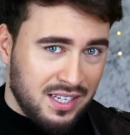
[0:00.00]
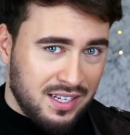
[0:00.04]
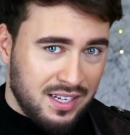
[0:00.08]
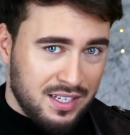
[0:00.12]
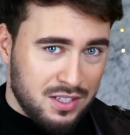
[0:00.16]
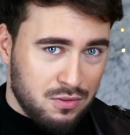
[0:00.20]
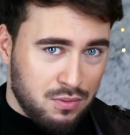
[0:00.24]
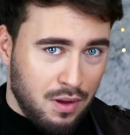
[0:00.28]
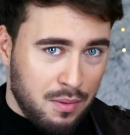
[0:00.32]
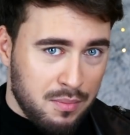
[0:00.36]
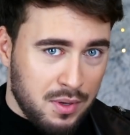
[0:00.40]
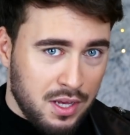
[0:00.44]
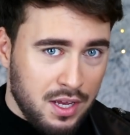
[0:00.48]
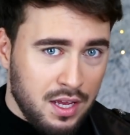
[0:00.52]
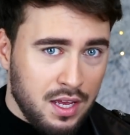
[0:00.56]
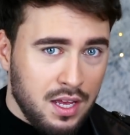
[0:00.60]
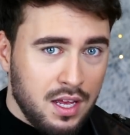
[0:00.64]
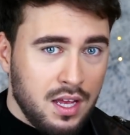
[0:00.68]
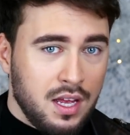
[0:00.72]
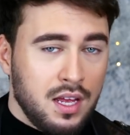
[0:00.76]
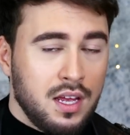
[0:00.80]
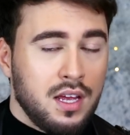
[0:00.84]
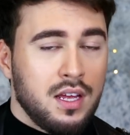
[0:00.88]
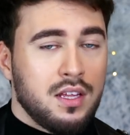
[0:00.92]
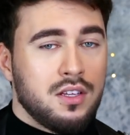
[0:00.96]
takie słabe,
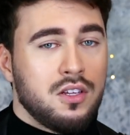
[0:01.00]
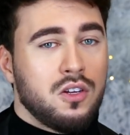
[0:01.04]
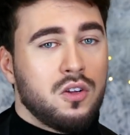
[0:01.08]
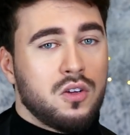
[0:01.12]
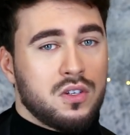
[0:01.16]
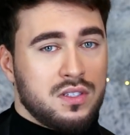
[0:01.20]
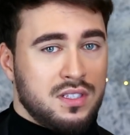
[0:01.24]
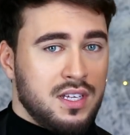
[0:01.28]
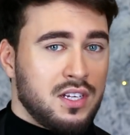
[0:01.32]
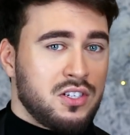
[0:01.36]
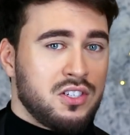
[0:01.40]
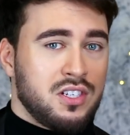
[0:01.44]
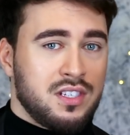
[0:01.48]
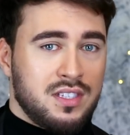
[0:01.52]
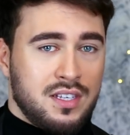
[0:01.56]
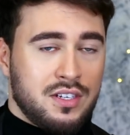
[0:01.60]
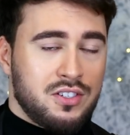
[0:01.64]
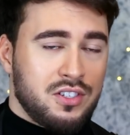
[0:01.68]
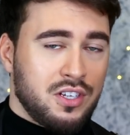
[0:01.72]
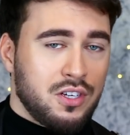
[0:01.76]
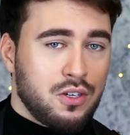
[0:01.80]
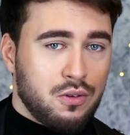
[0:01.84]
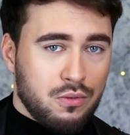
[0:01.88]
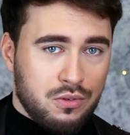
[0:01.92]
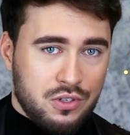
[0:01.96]
tylko znacznie,
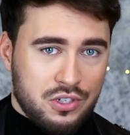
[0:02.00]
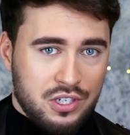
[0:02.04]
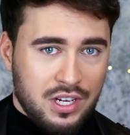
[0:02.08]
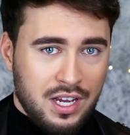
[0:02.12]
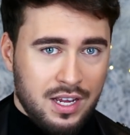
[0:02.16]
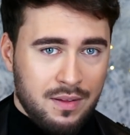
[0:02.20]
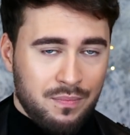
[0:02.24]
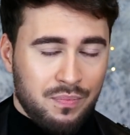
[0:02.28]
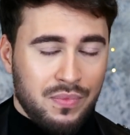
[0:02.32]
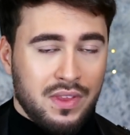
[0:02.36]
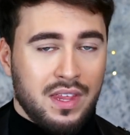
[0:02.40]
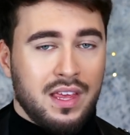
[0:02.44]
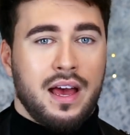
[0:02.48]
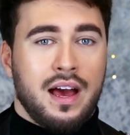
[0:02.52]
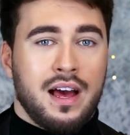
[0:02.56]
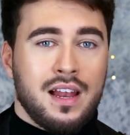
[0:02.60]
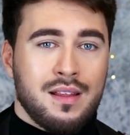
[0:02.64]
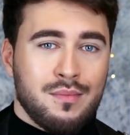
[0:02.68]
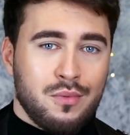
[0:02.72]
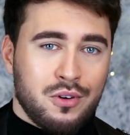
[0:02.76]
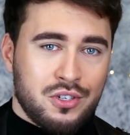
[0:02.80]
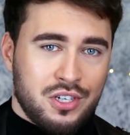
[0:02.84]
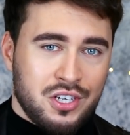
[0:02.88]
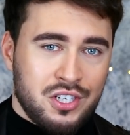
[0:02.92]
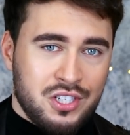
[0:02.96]
znacznie krótsze, ale
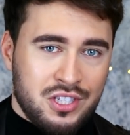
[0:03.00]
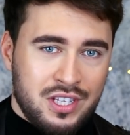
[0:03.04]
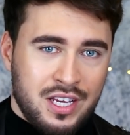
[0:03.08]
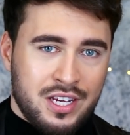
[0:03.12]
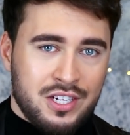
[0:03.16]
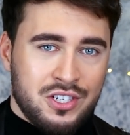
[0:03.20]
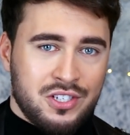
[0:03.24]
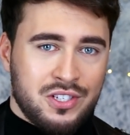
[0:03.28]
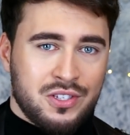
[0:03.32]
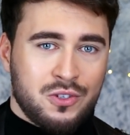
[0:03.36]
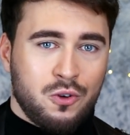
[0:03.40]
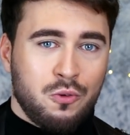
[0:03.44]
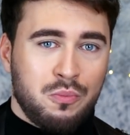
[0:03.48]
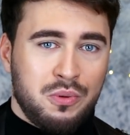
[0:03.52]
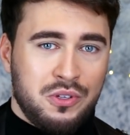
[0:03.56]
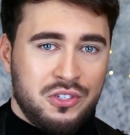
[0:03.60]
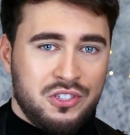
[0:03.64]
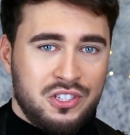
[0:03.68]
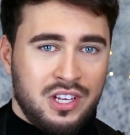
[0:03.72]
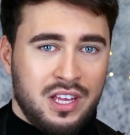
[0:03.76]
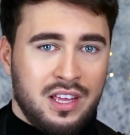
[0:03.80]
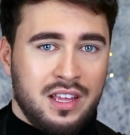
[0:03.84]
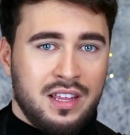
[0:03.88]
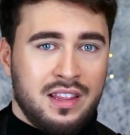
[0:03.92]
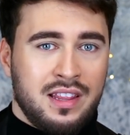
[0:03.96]
możesz też skupić
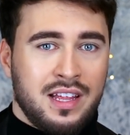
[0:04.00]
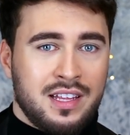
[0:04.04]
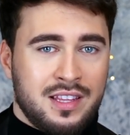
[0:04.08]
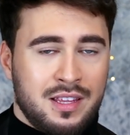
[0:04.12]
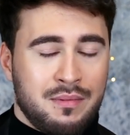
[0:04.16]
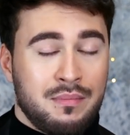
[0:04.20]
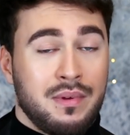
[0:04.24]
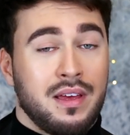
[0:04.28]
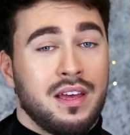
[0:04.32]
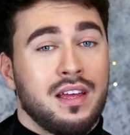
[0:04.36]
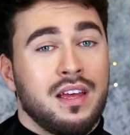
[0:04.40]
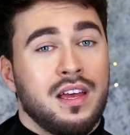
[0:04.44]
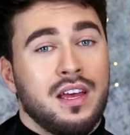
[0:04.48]
się na tym,